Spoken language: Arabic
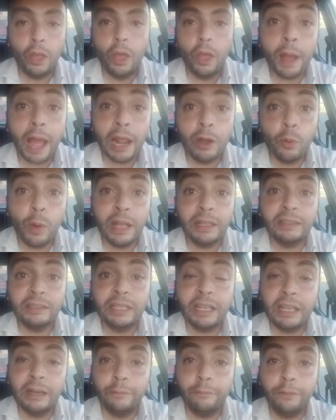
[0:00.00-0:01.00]
مع
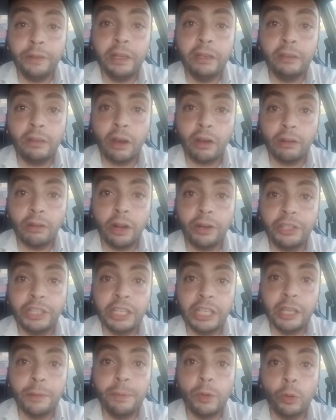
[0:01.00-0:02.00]
الوقت الفيل قرر
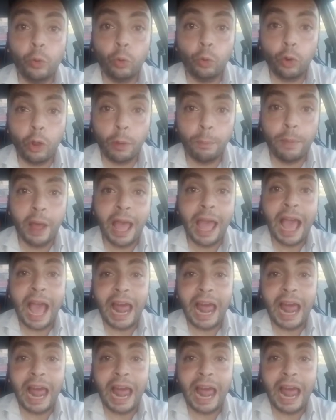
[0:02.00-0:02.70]
يجيب الغراب